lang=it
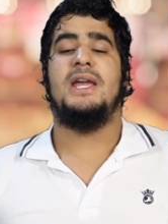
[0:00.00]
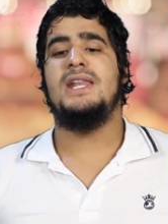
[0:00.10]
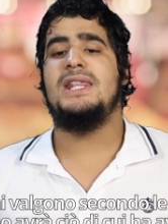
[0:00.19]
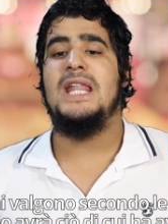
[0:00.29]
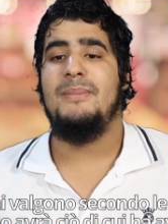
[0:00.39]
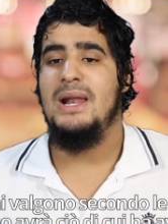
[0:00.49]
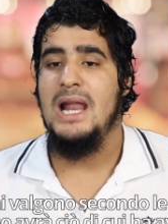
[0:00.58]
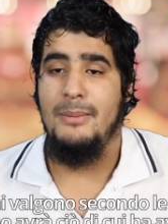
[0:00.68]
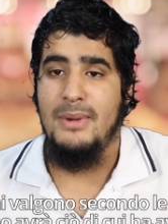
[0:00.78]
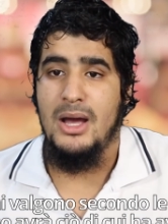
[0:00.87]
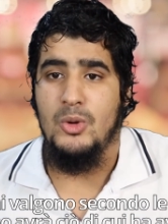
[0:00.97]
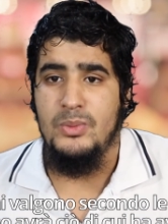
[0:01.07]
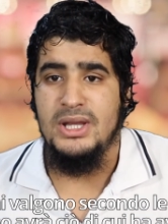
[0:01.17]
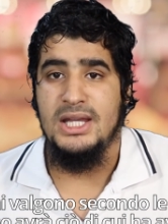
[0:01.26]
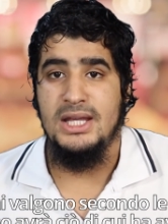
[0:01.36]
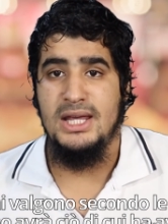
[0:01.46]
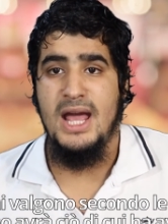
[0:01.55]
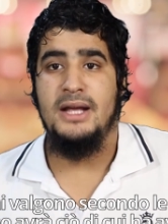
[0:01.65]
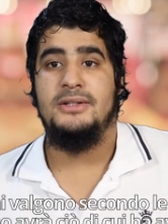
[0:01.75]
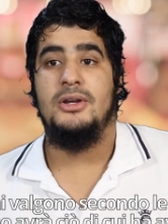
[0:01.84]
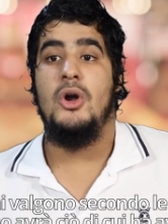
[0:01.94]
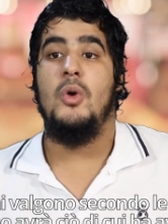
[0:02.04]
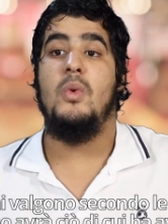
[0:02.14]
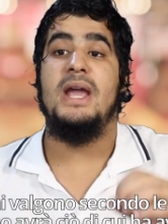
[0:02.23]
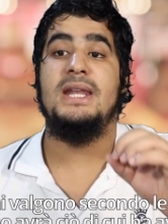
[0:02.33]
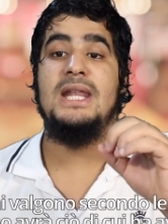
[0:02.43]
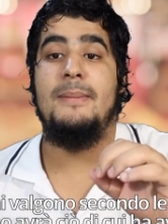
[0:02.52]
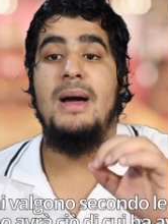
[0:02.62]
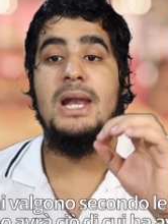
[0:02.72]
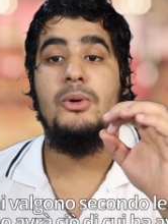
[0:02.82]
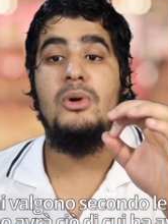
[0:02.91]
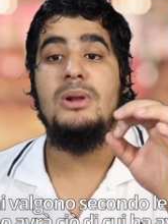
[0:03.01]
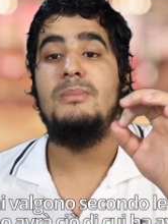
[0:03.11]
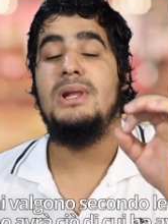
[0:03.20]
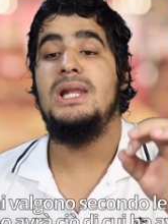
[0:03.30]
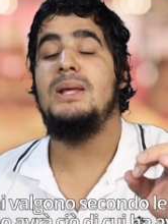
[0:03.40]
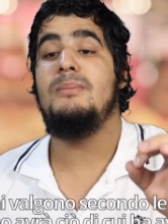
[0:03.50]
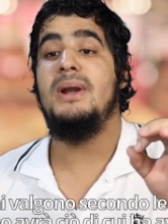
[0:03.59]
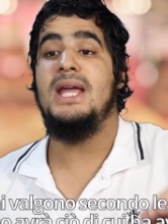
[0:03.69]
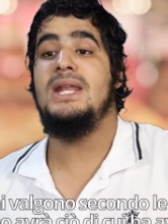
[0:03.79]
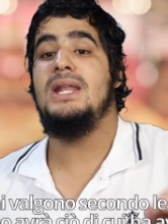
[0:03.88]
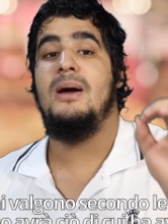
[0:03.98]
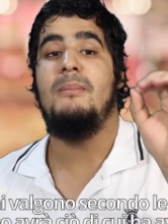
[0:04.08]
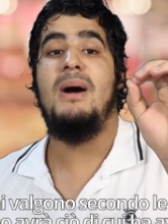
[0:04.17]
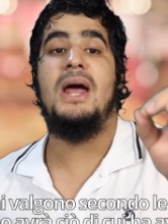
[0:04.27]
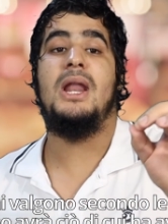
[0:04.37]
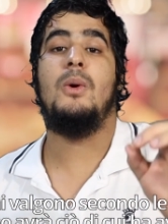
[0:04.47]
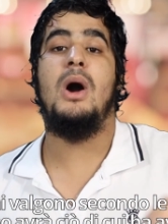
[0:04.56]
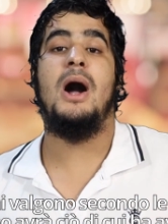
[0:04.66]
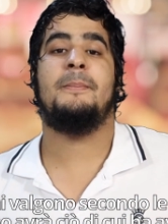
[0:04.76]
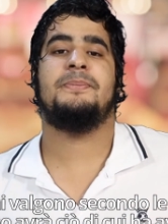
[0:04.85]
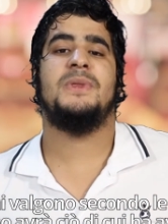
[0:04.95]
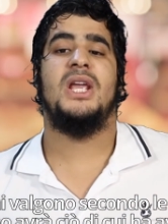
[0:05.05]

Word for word: Innama al-a'malu bin niyat, wa innama li kulli imri'in ma nawa.